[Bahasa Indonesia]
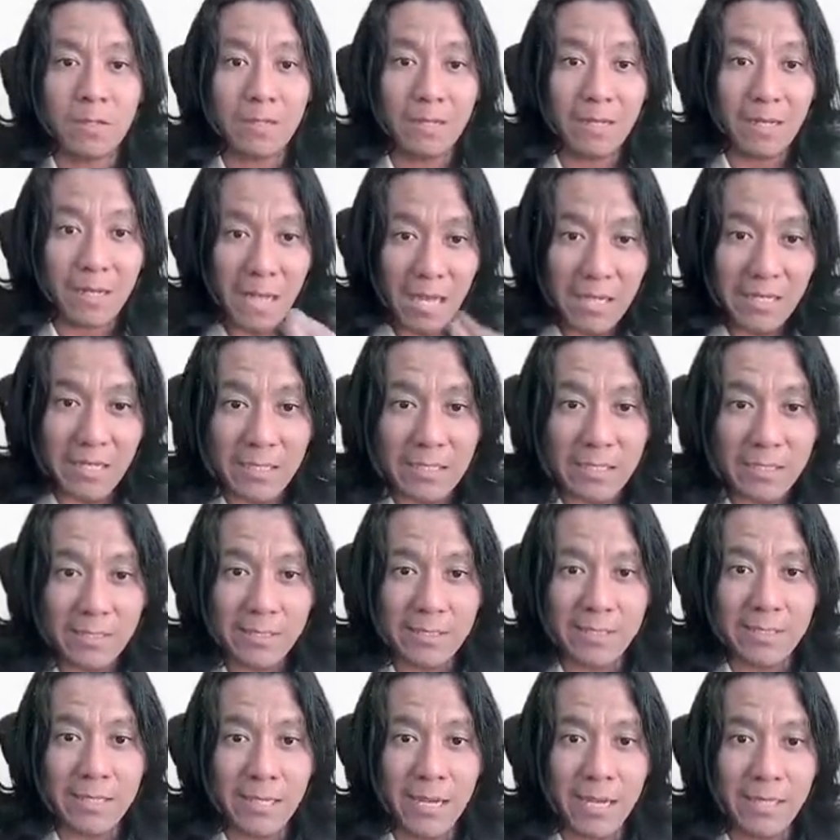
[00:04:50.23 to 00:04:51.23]
Klien di
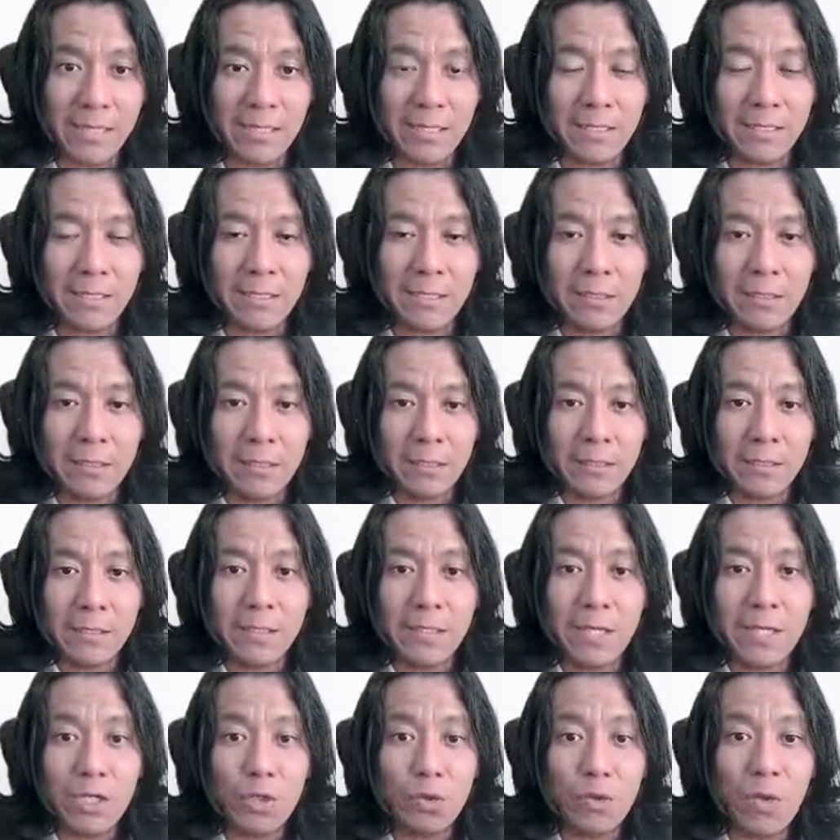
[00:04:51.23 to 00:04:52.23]
sisi lain,
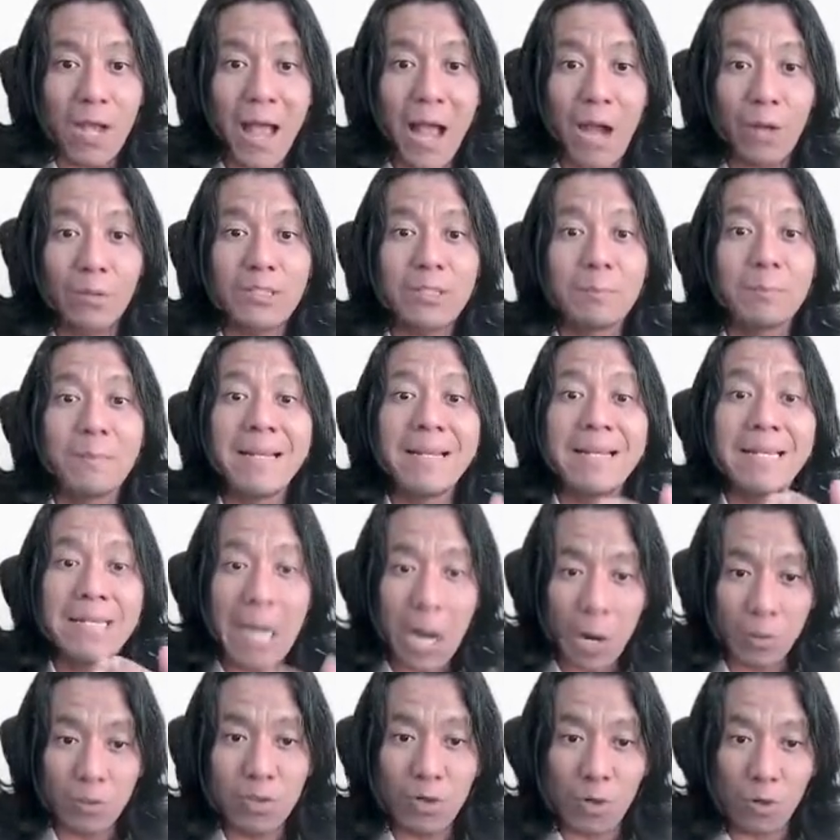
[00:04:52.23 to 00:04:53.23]
dia juga harus
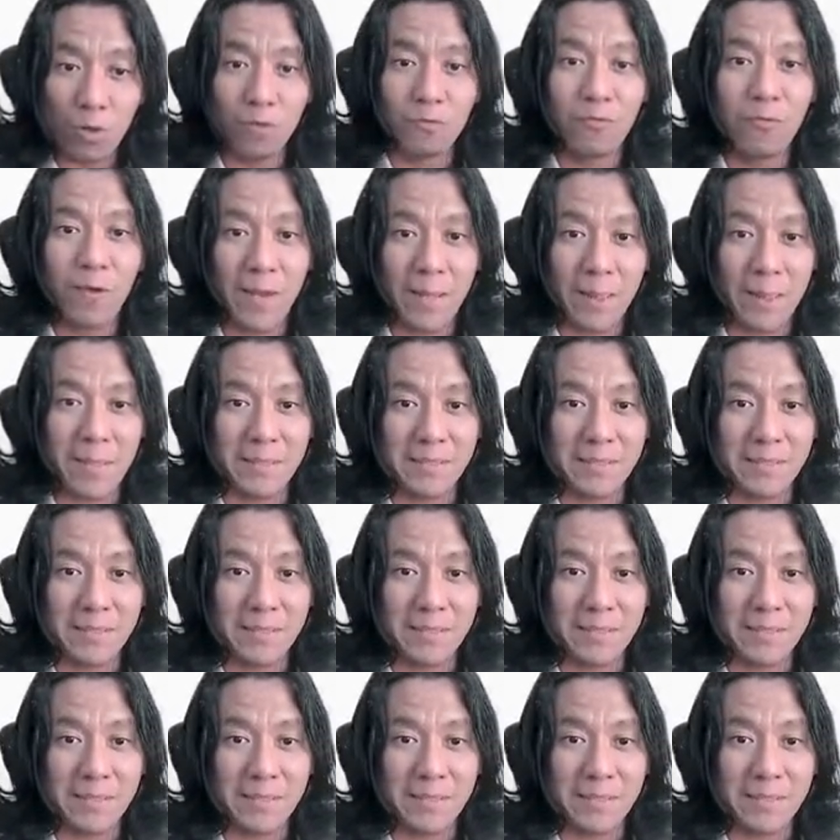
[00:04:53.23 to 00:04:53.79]
mendownload file